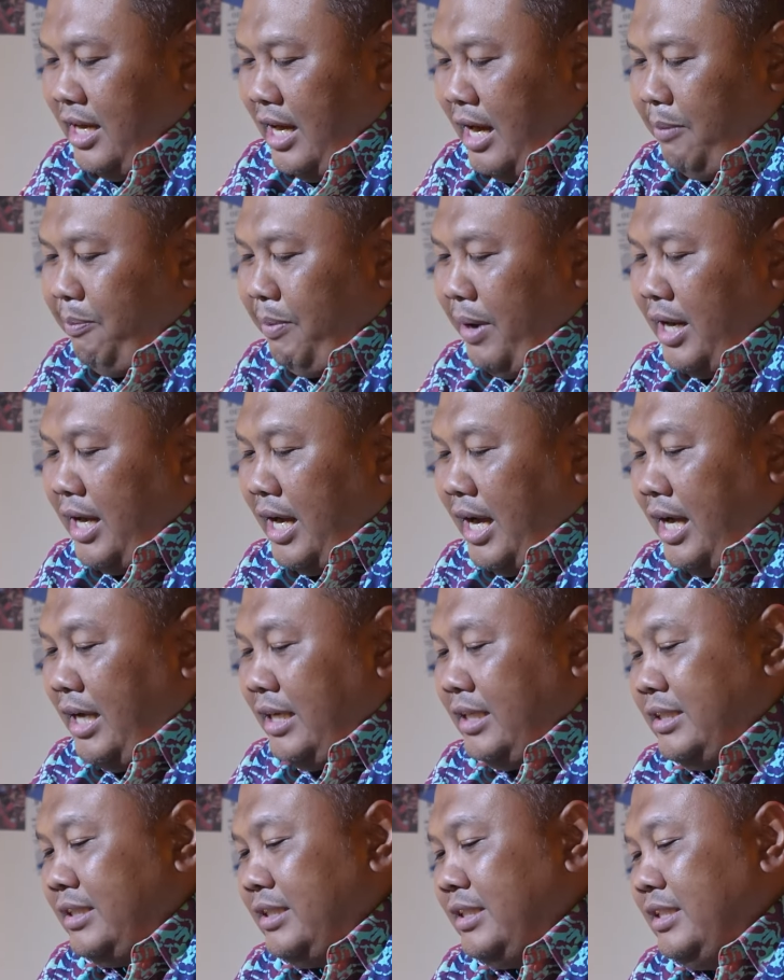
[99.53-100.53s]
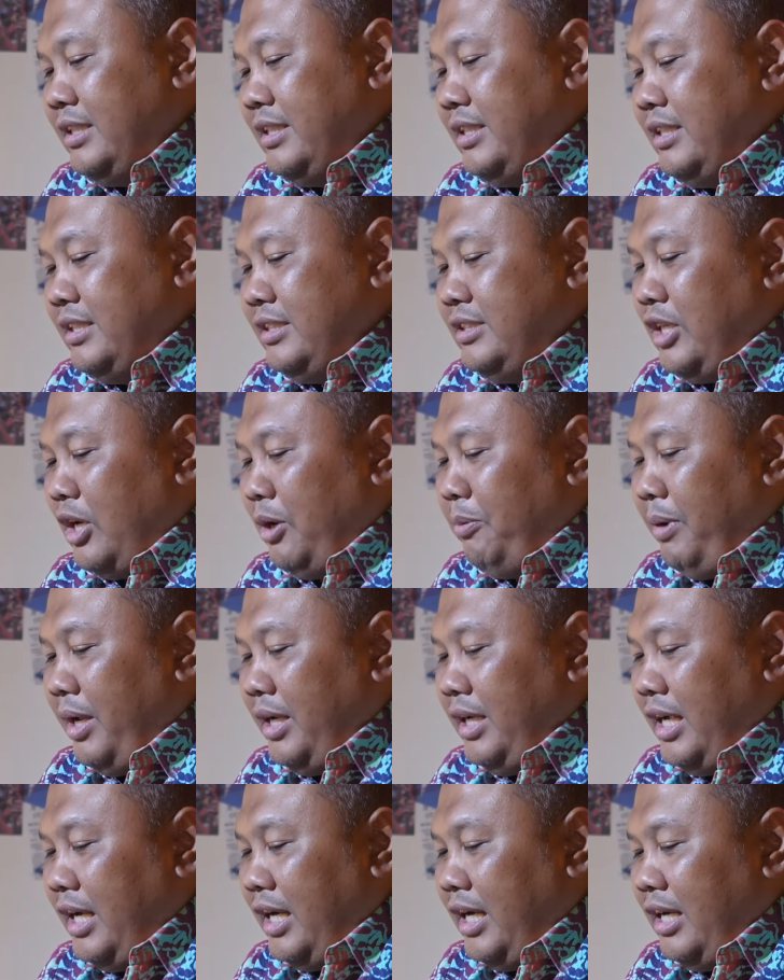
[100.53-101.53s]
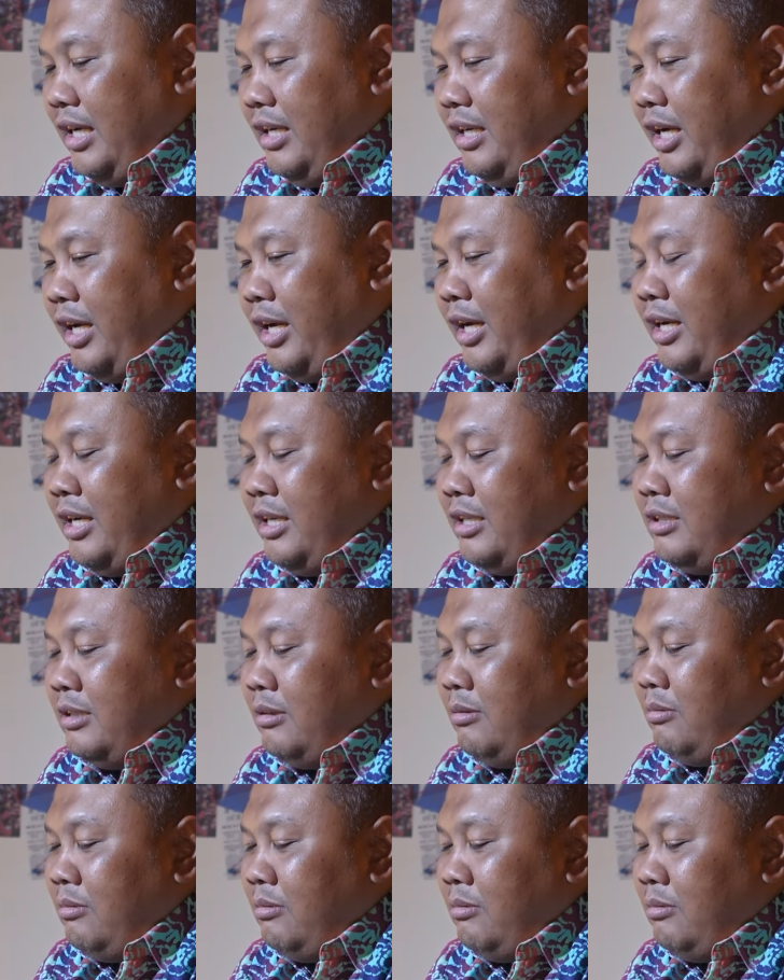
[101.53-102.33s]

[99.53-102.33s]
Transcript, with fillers: apakah jawabannya eh,